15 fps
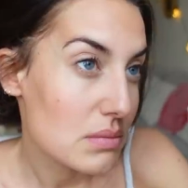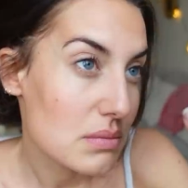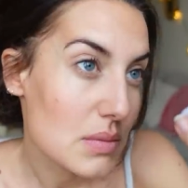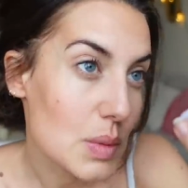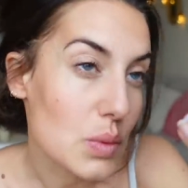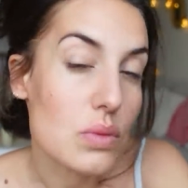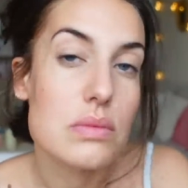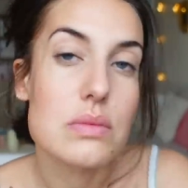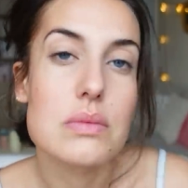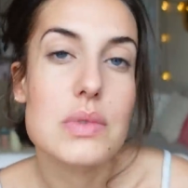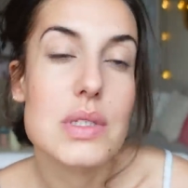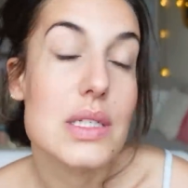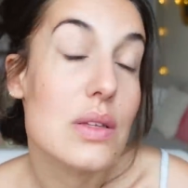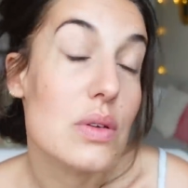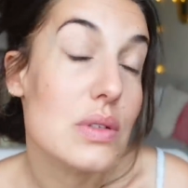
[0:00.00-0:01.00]
Mais bon,
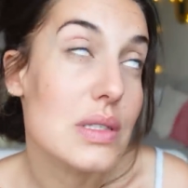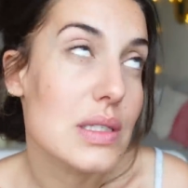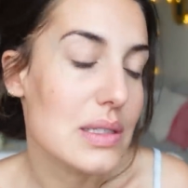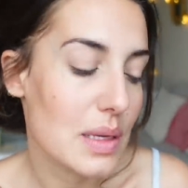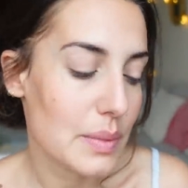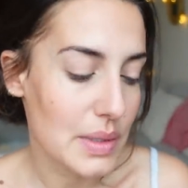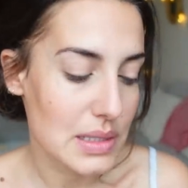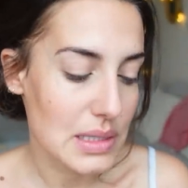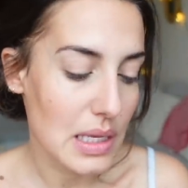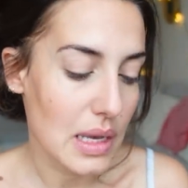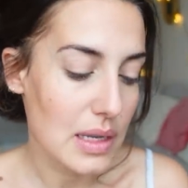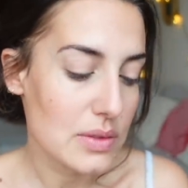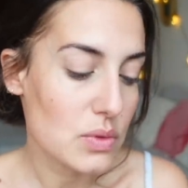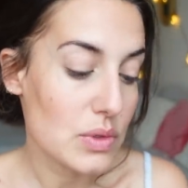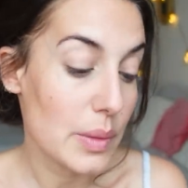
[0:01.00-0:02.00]
quitte à utiliser un
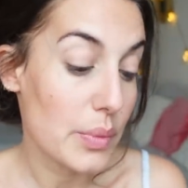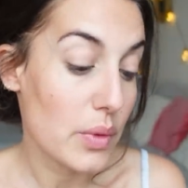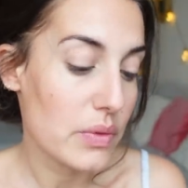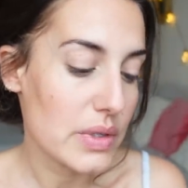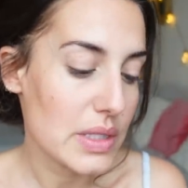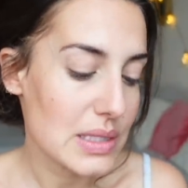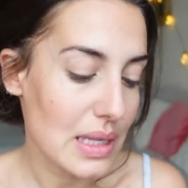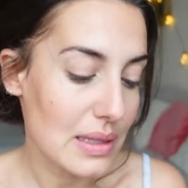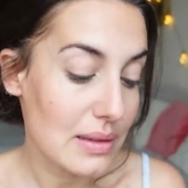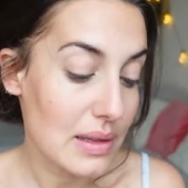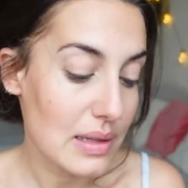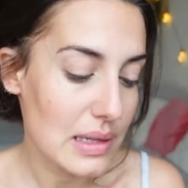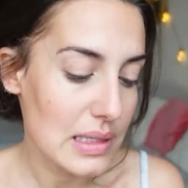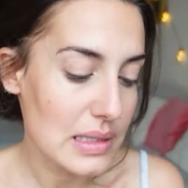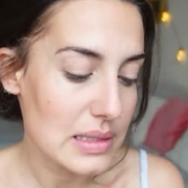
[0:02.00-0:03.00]
mascara, est-ce qu'on n'a pas envie que ça
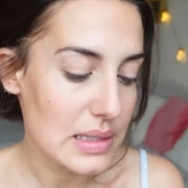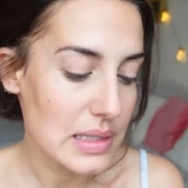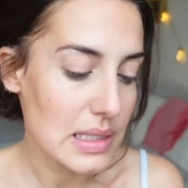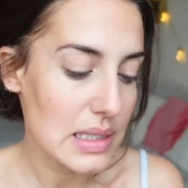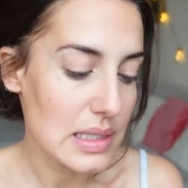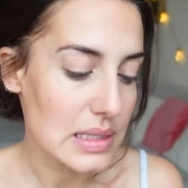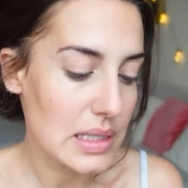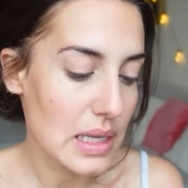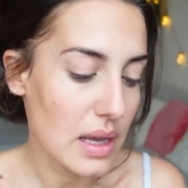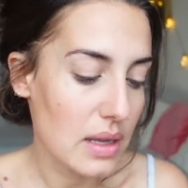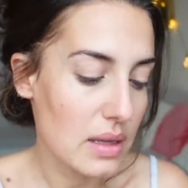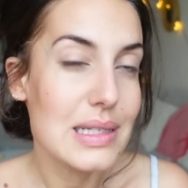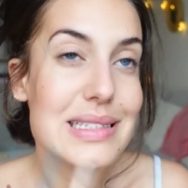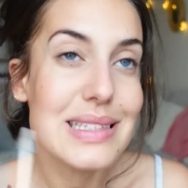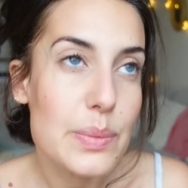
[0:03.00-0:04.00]
teinte les cils et que
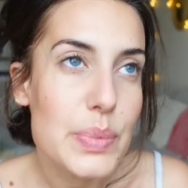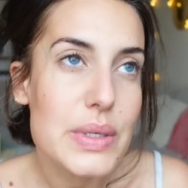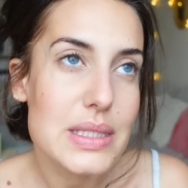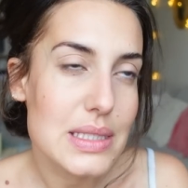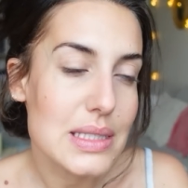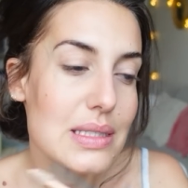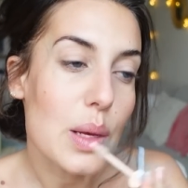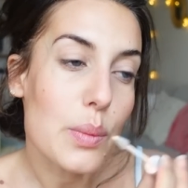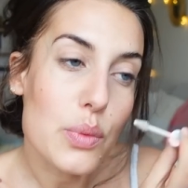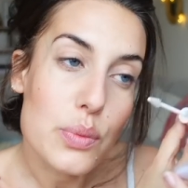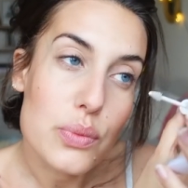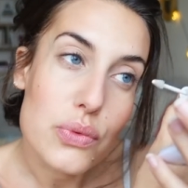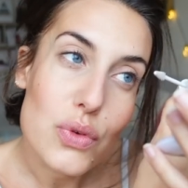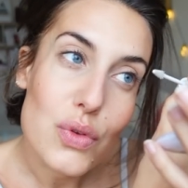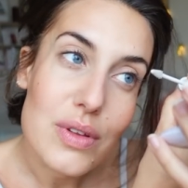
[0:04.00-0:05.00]
ça les épaississe un peu
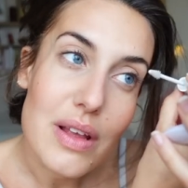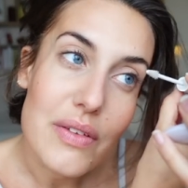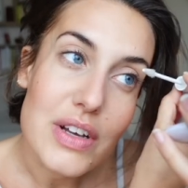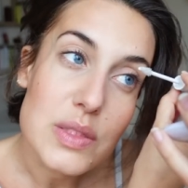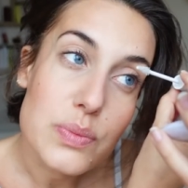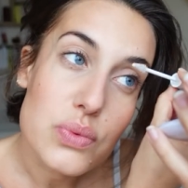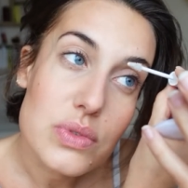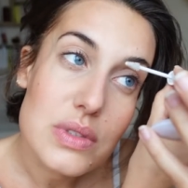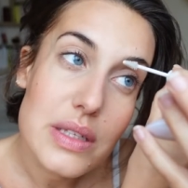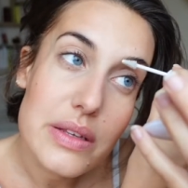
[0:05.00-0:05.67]
plus, que ça fasse plus